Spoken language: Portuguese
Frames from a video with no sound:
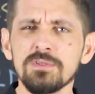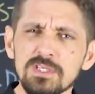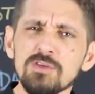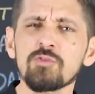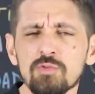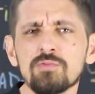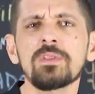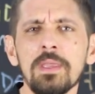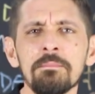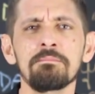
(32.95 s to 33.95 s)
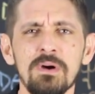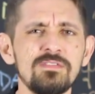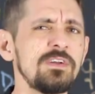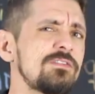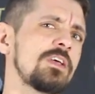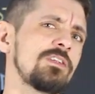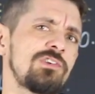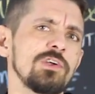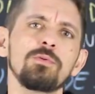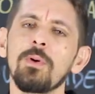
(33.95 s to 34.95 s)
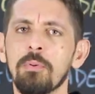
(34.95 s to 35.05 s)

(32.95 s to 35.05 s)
E isso tem bastante sentido,